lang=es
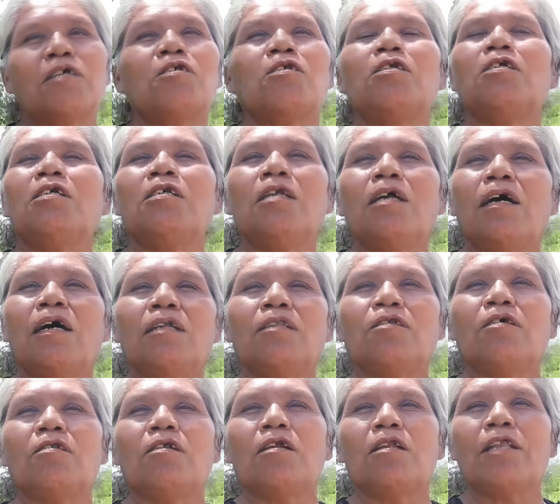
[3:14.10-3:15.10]
así nada,
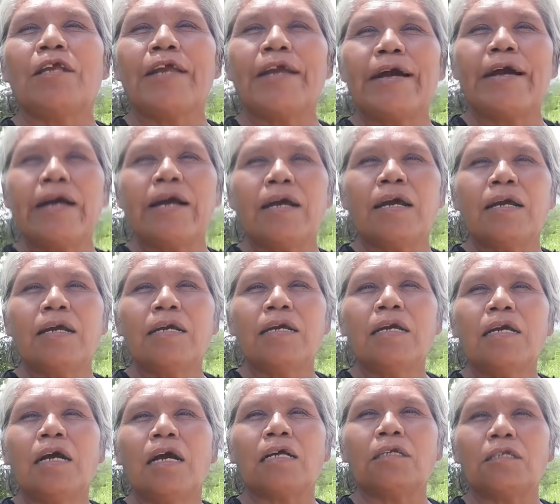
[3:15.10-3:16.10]
todo el día.
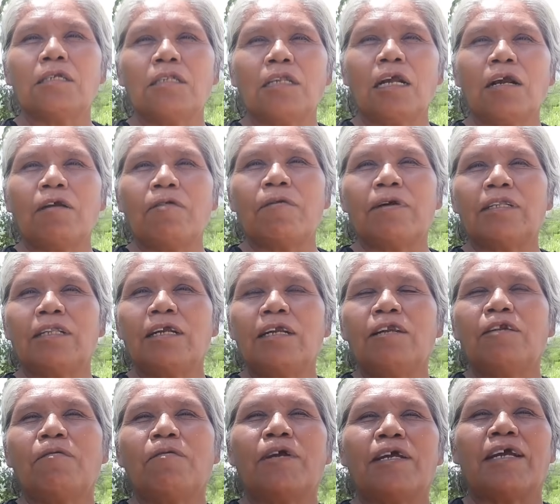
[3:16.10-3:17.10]
Así tengo cuando y
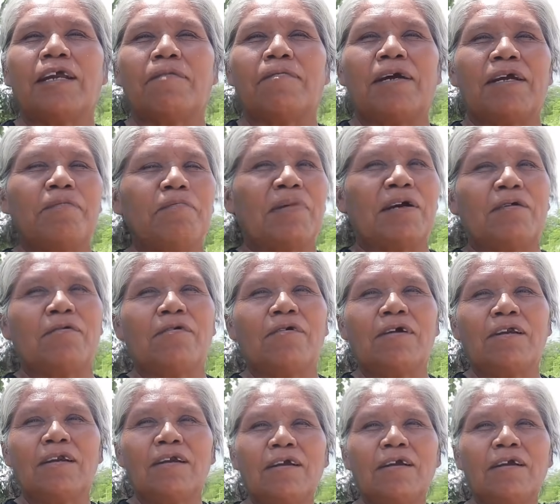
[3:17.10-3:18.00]
no voy al baño mejor.